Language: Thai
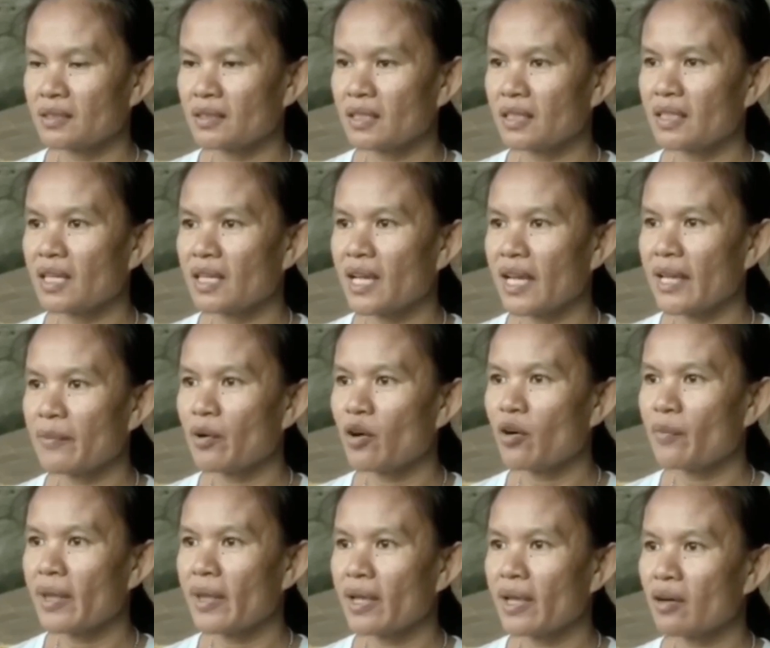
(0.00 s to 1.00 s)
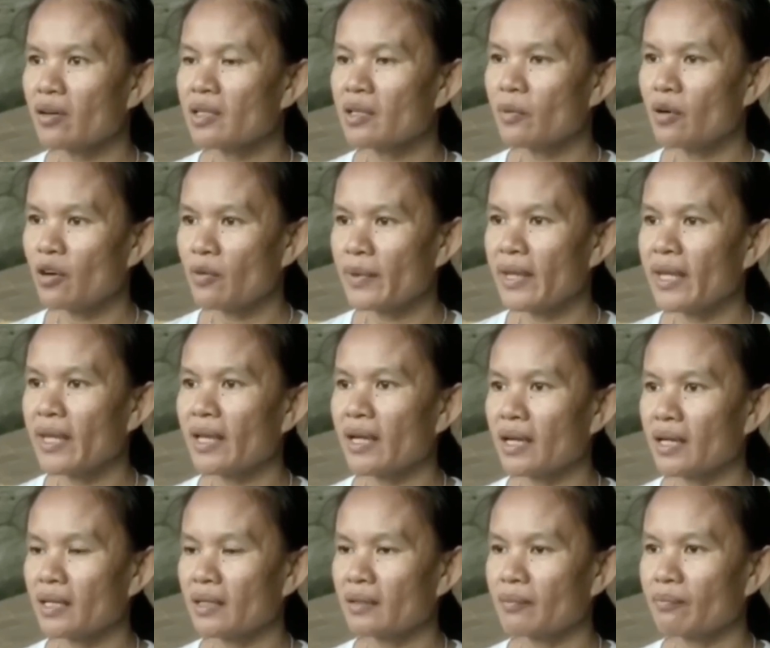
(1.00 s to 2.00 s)
จะยังไงพ่อแม่ก็คือพ่อแม่
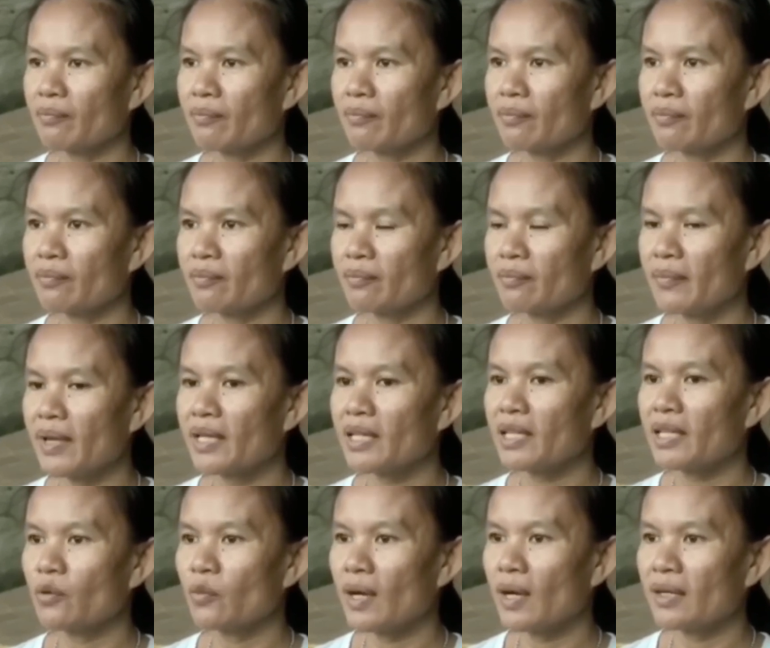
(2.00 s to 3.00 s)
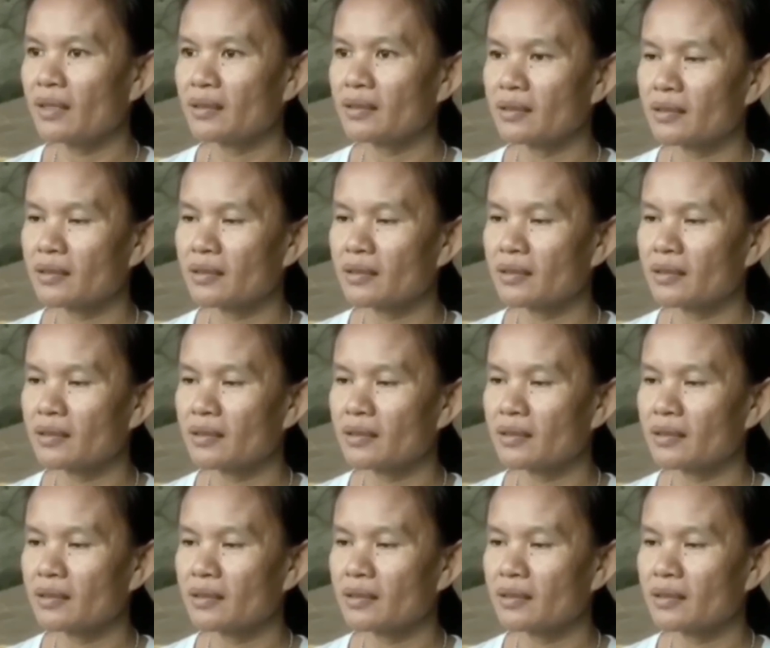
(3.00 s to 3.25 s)
ค่ะ แม่คิดว่า